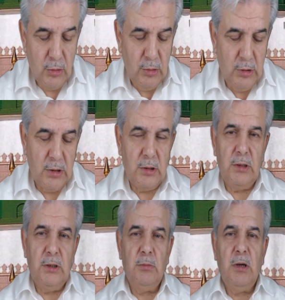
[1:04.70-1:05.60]

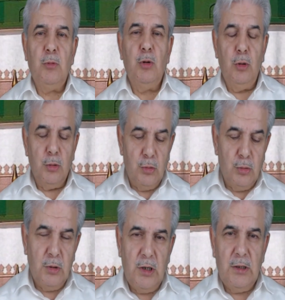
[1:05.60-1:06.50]
onların imamı
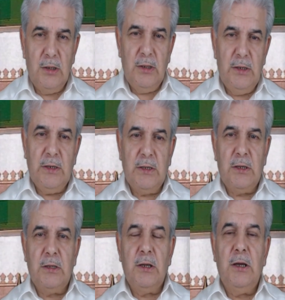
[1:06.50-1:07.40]
olduğundan
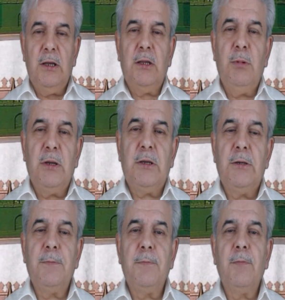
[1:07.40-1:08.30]
iktida etmek.
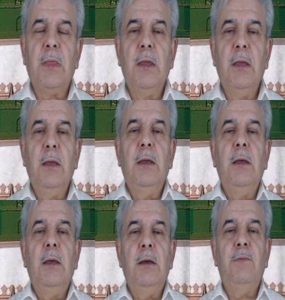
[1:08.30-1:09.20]

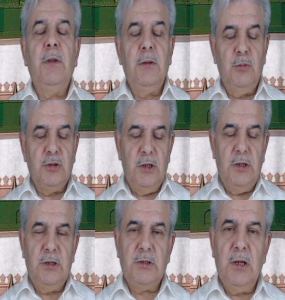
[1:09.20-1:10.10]
Efendimiz
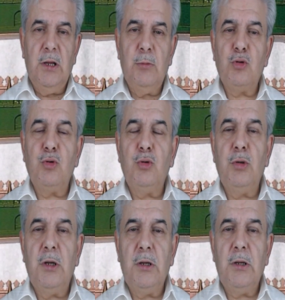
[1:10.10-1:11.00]
Aleyhisselam'ın
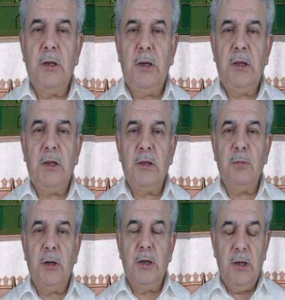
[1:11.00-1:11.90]
sünnetine
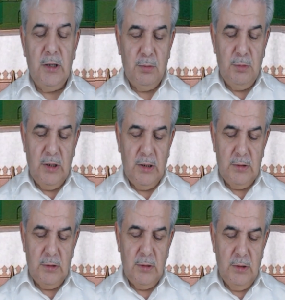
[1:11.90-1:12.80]
ittiba
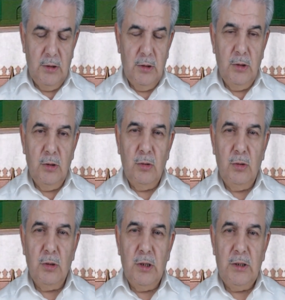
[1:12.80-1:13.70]
etmeyen,
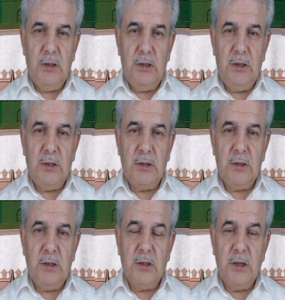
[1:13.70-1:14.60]
ona
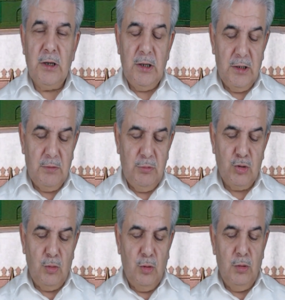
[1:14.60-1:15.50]
iktida
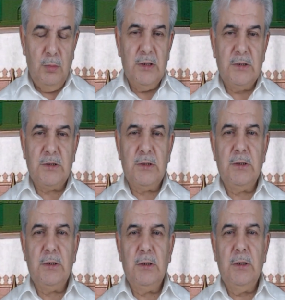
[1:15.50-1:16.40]
etmiş
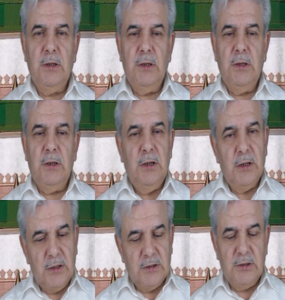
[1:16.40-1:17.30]
olmaz,
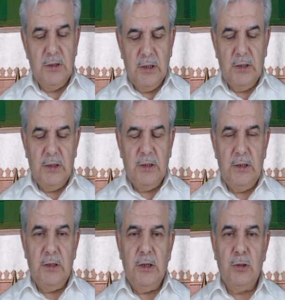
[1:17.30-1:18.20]
arkasından
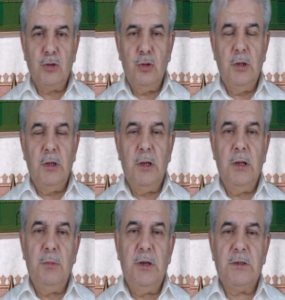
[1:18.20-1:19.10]
gittiği de
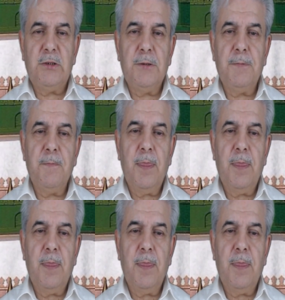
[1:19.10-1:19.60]
söylenilemez.